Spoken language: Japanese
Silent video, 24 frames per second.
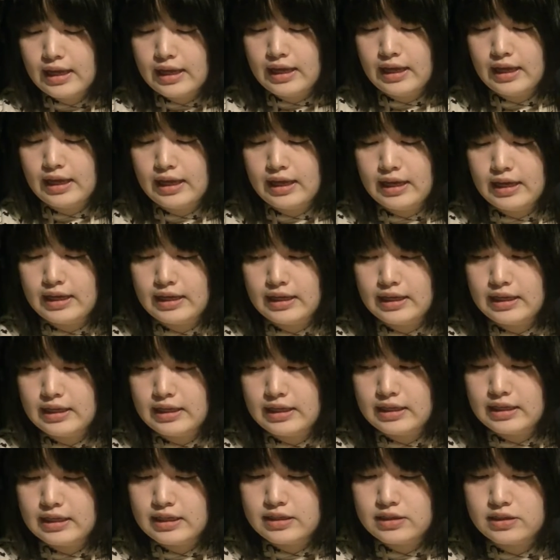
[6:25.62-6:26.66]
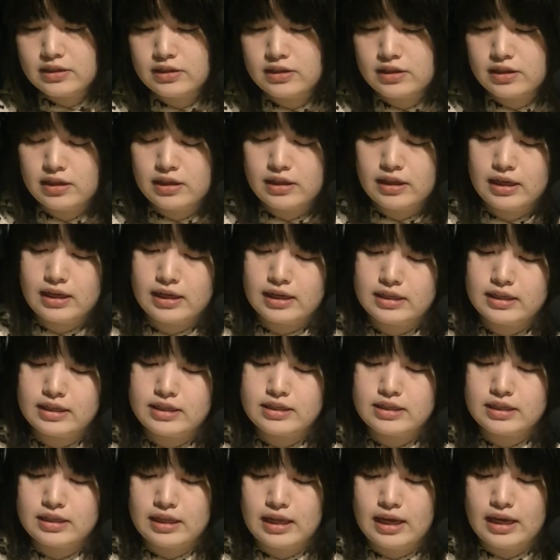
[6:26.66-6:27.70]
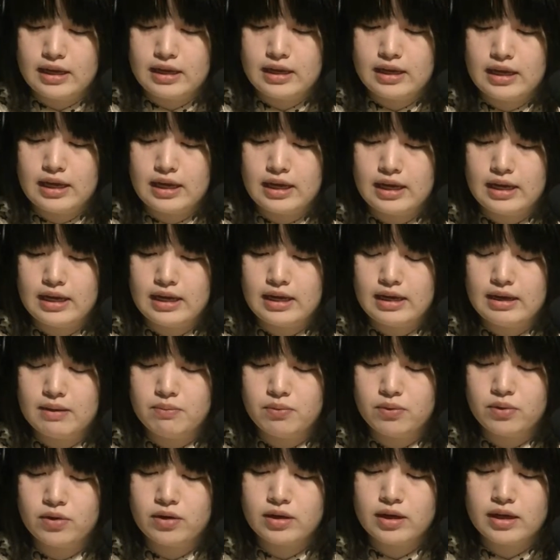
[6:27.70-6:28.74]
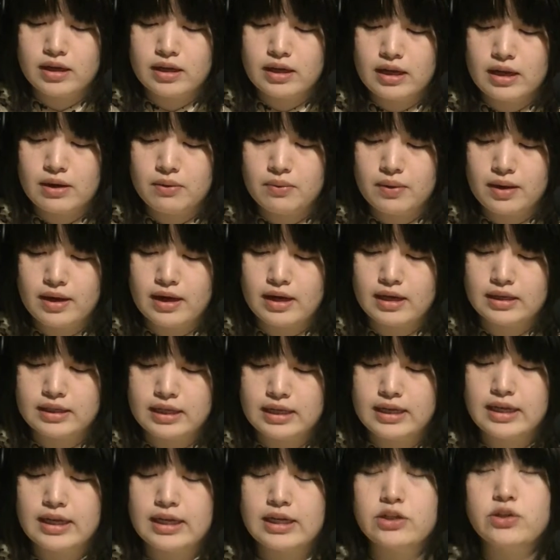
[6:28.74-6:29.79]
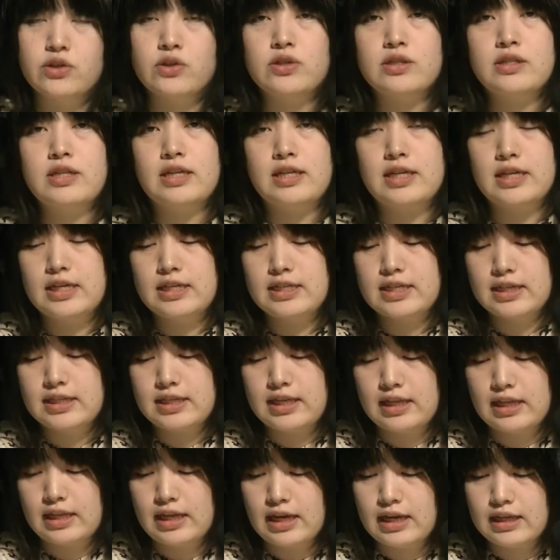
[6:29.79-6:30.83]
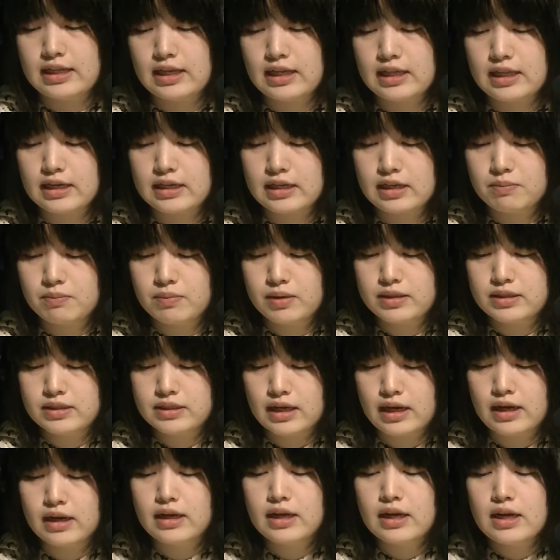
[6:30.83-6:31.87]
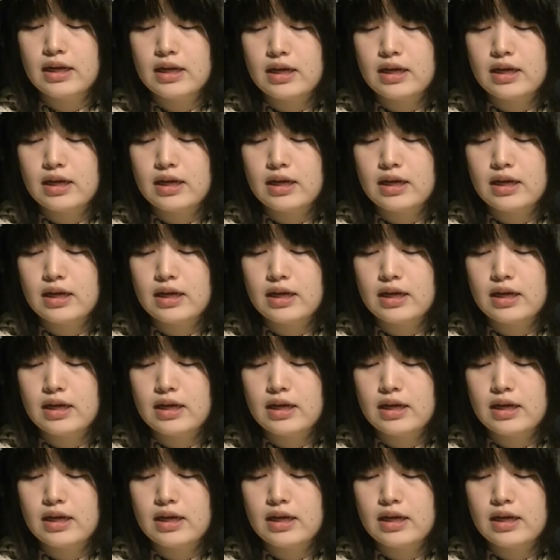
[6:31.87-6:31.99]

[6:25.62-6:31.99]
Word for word: い、続いてがですね、ブルガリアフェアに出席させていただきました。